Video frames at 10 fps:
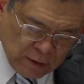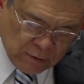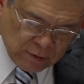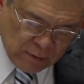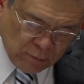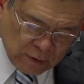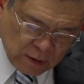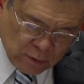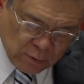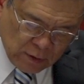要在我这
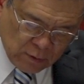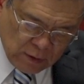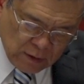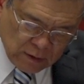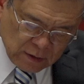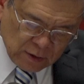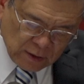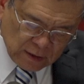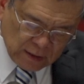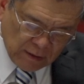个罪魁身
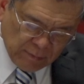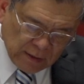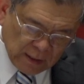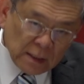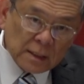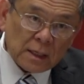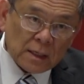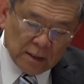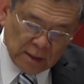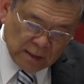上显明他一切
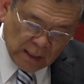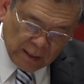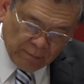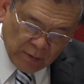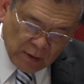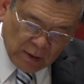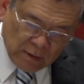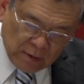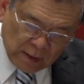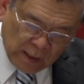的忍耐，
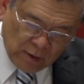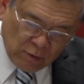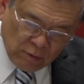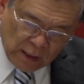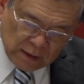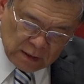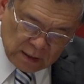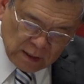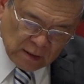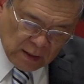给后来
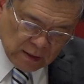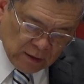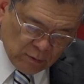信他的